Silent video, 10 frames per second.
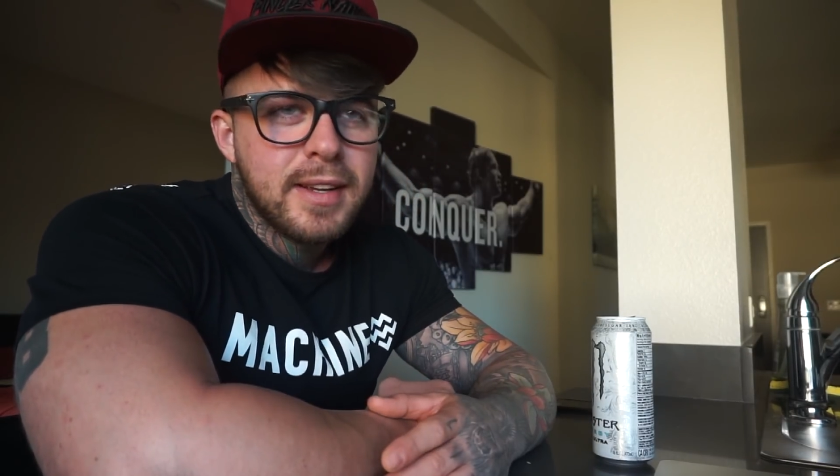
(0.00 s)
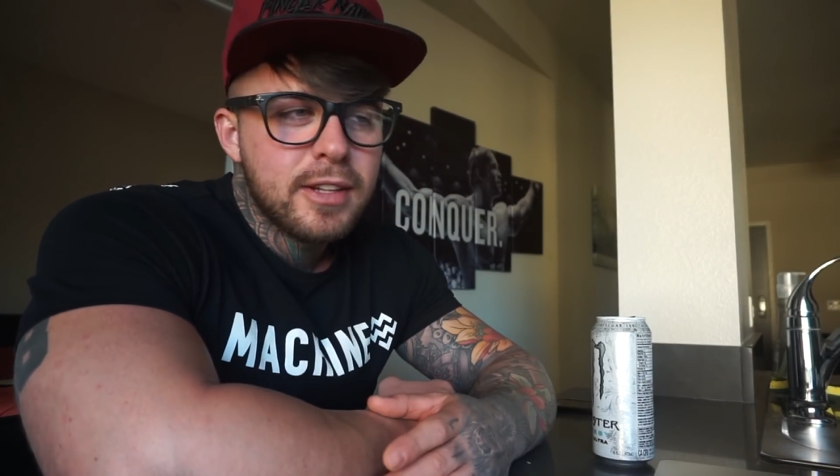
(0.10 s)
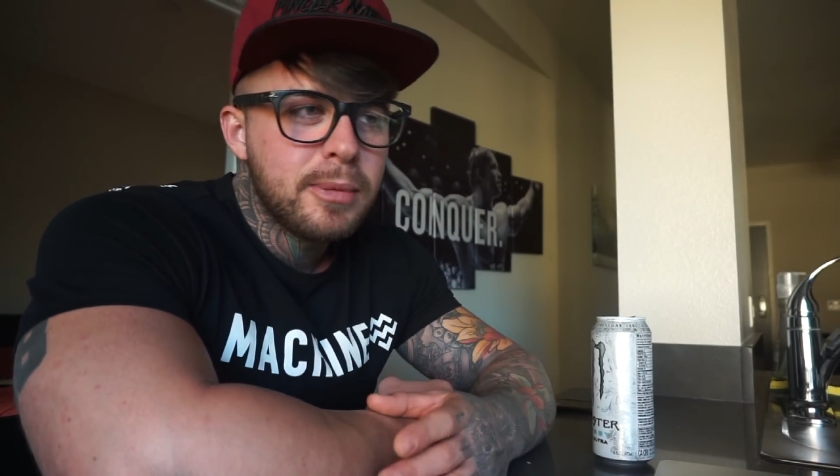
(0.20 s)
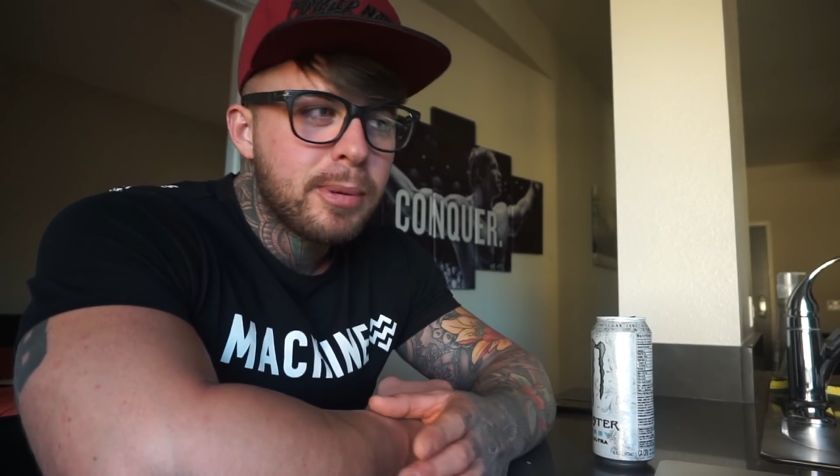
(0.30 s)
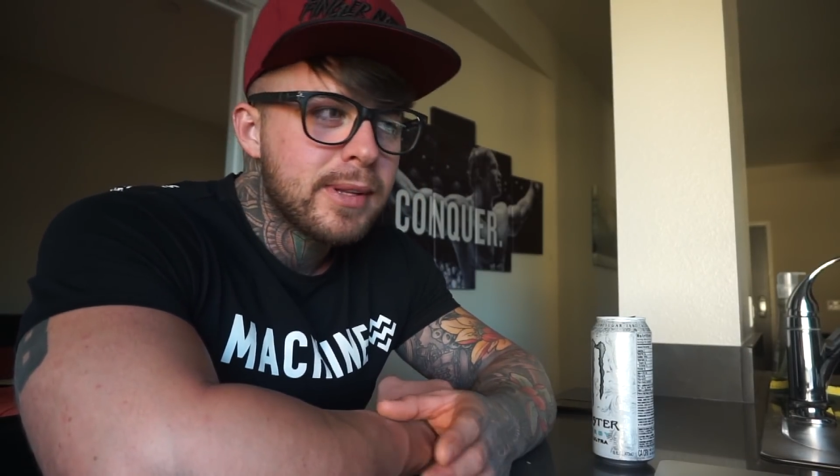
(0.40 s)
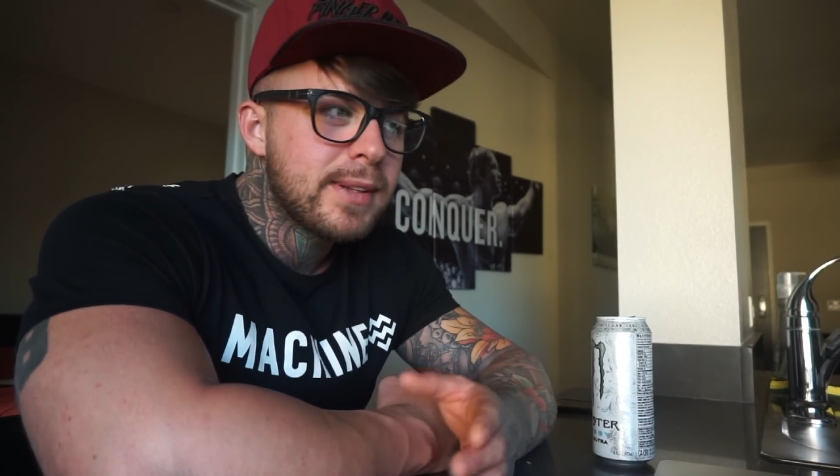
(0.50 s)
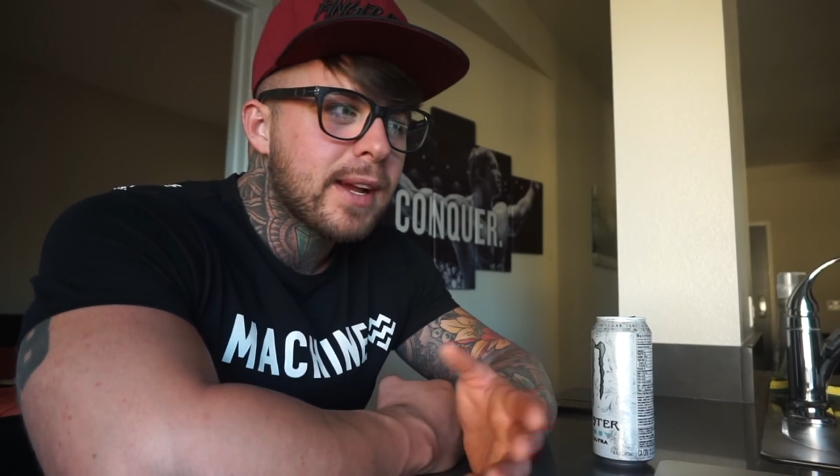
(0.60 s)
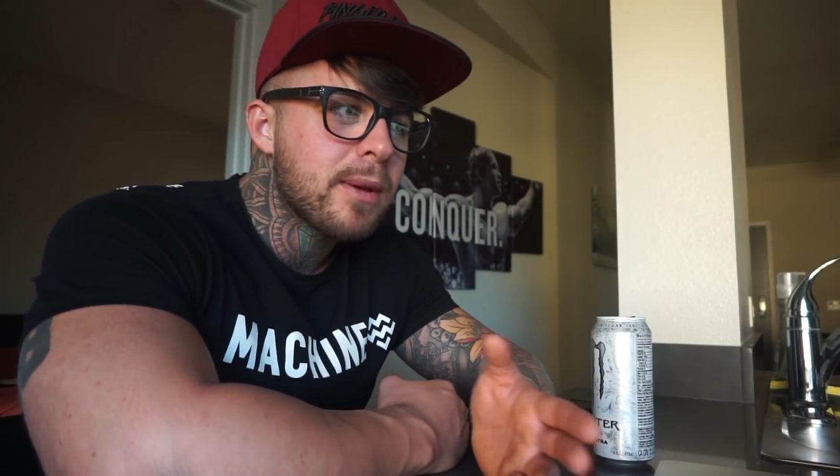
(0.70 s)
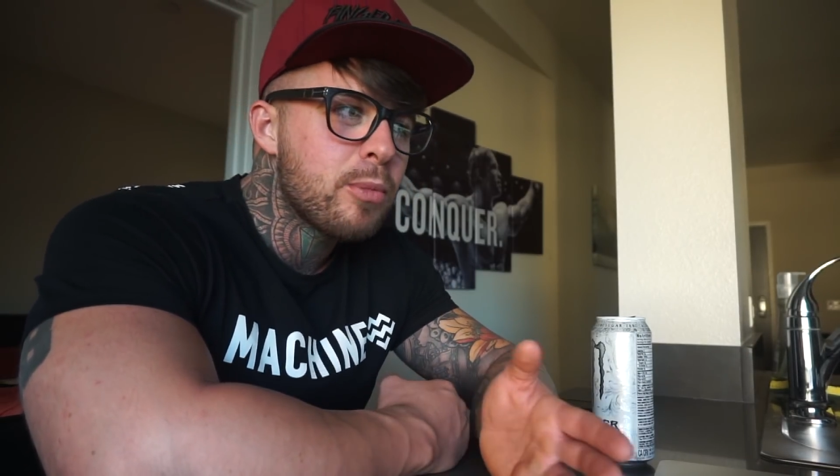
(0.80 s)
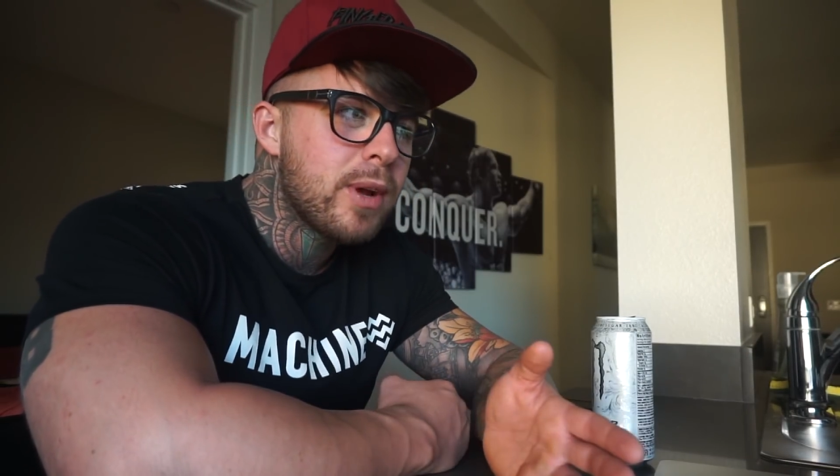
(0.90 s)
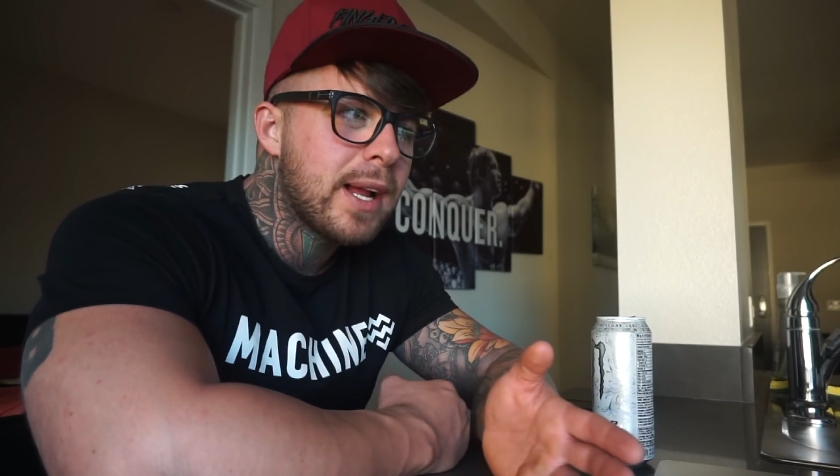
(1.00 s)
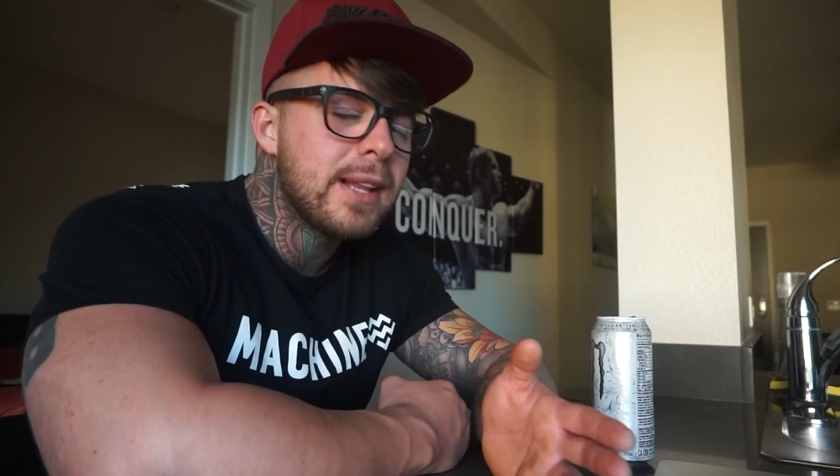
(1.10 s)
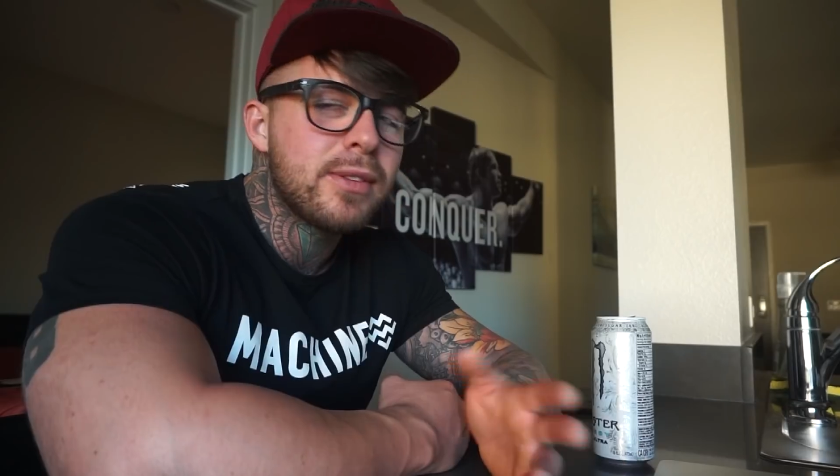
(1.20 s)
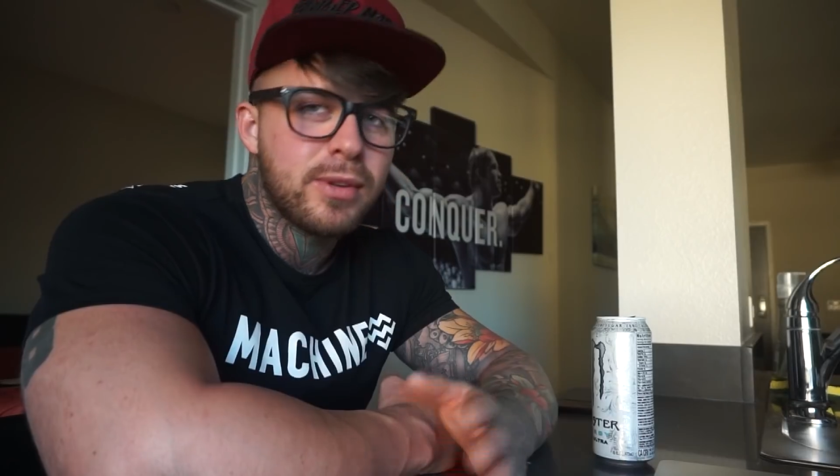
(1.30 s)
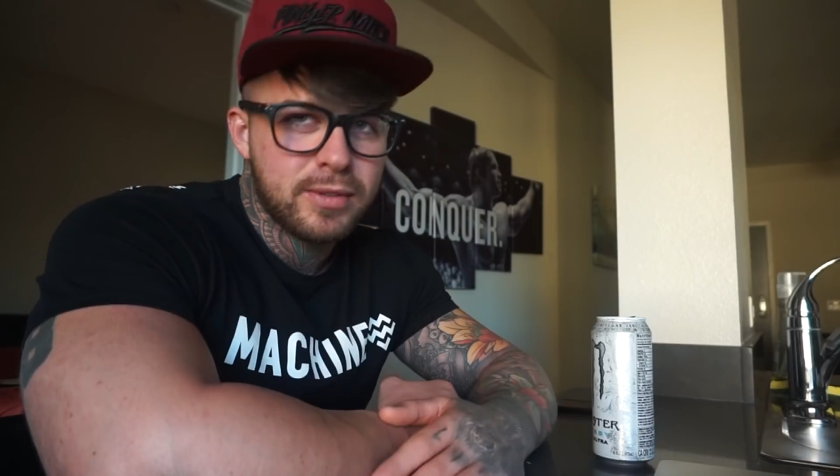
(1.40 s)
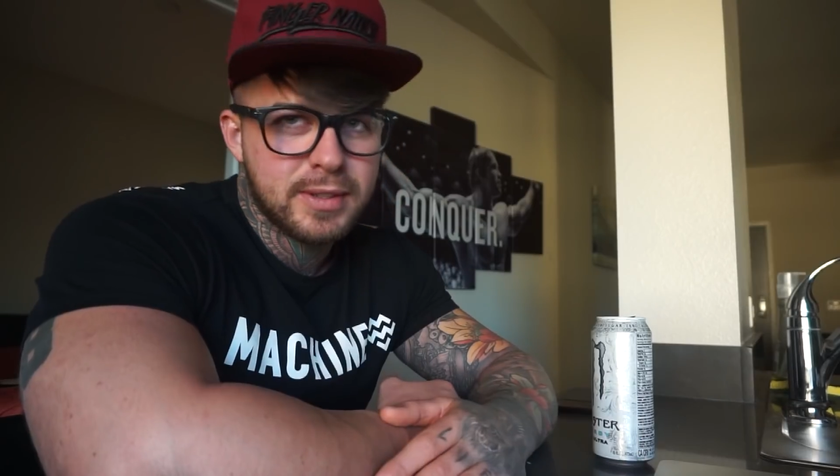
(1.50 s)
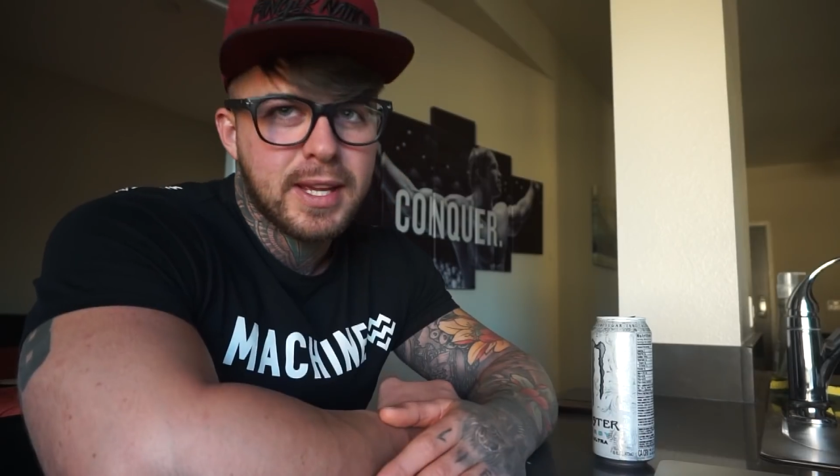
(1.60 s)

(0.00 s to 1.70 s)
es un porcentaje muy alto